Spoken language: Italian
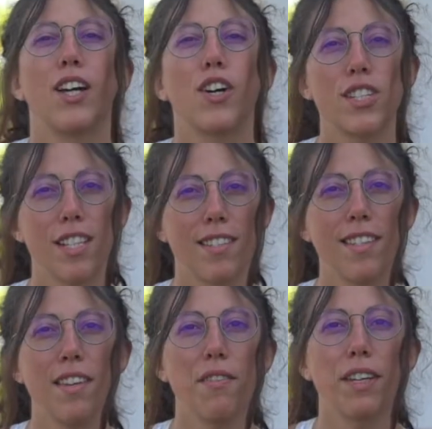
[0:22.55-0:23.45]
Cosa
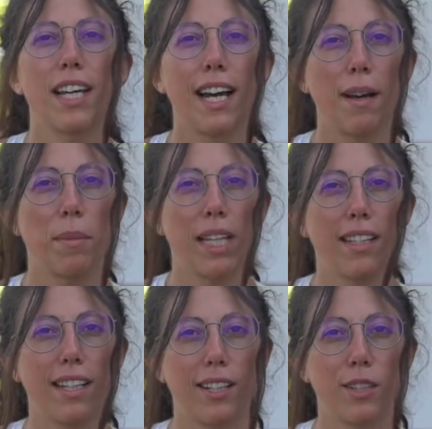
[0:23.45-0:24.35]
significa
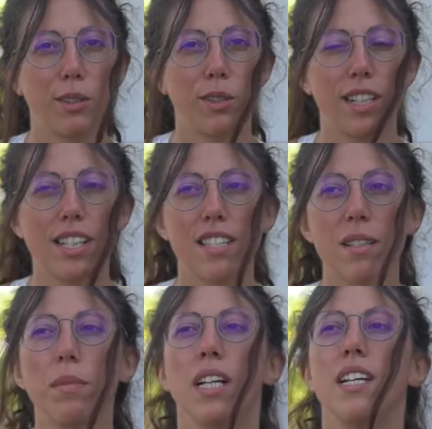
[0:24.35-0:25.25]
medical tourism?